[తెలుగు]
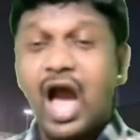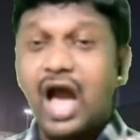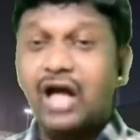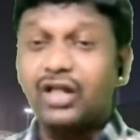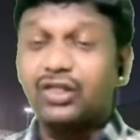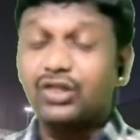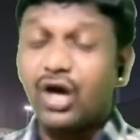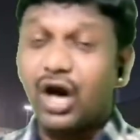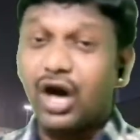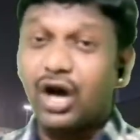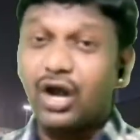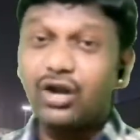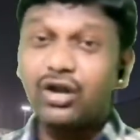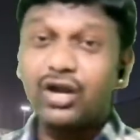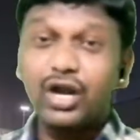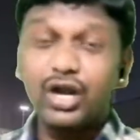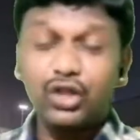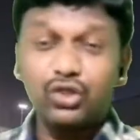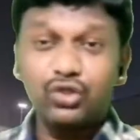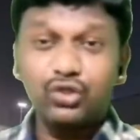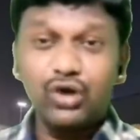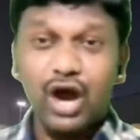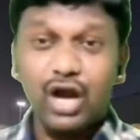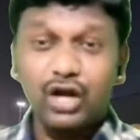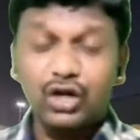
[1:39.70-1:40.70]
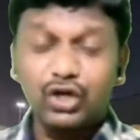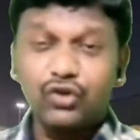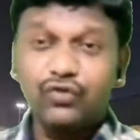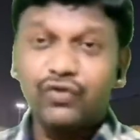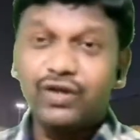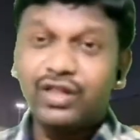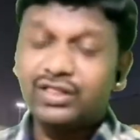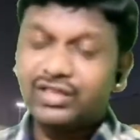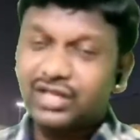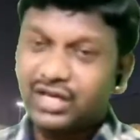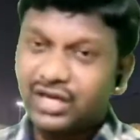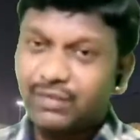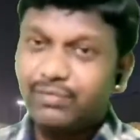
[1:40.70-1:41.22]
ఆ దారులన్నీ దాటుకు
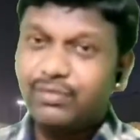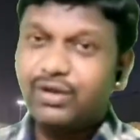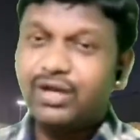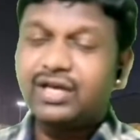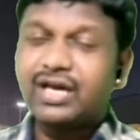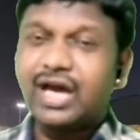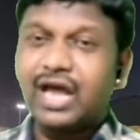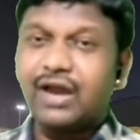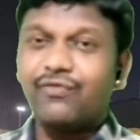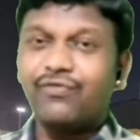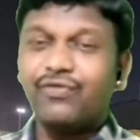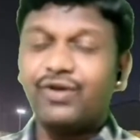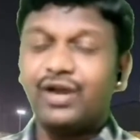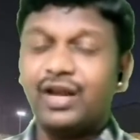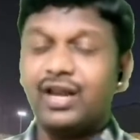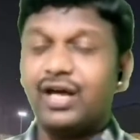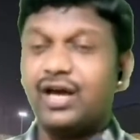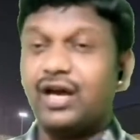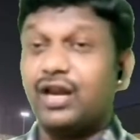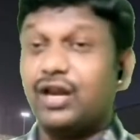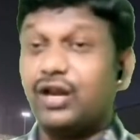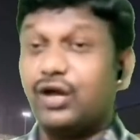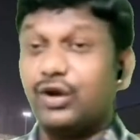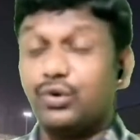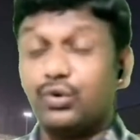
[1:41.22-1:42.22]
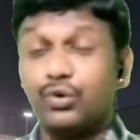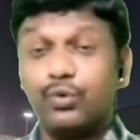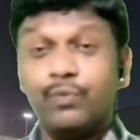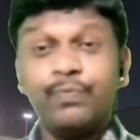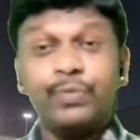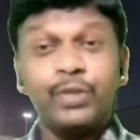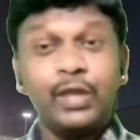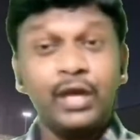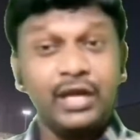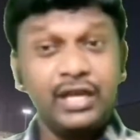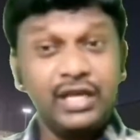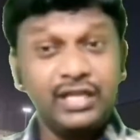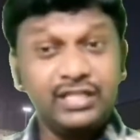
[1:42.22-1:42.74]
వెళ్తేనే మీరు గల్ఫ్ వెళ్ళగలరు
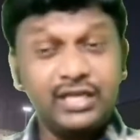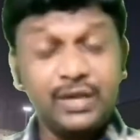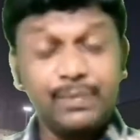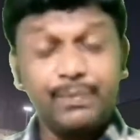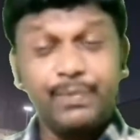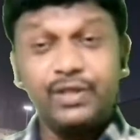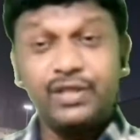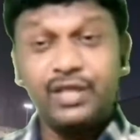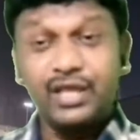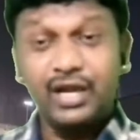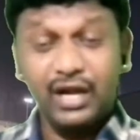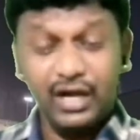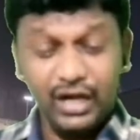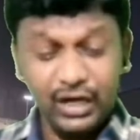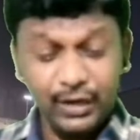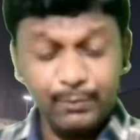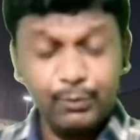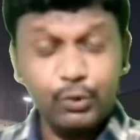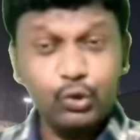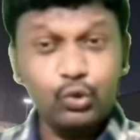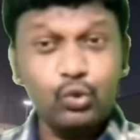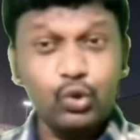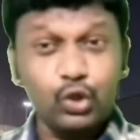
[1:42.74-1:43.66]
నేను చెప్పేదేనండి ఇప్పుడు